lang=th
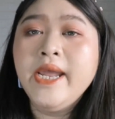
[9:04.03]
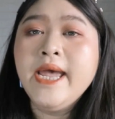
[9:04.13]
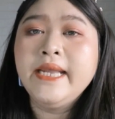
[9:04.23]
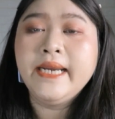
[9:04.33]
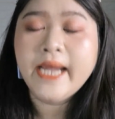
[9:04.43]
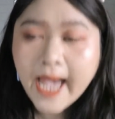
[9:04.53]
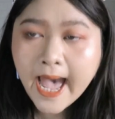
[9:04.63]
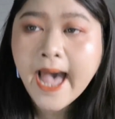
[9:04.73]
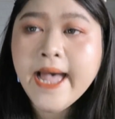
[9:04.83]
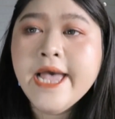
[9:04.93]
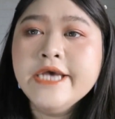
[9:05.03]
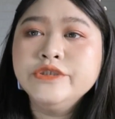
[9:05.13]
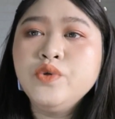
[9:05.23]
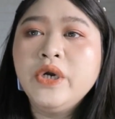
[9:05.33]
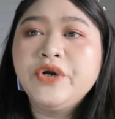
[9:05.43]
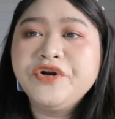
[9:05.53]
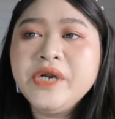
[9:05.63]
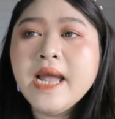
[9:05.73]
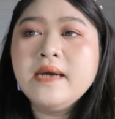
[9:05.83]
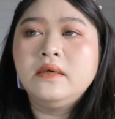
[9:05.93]
ยนะคะส่วน
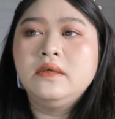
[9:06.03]
เรื่อง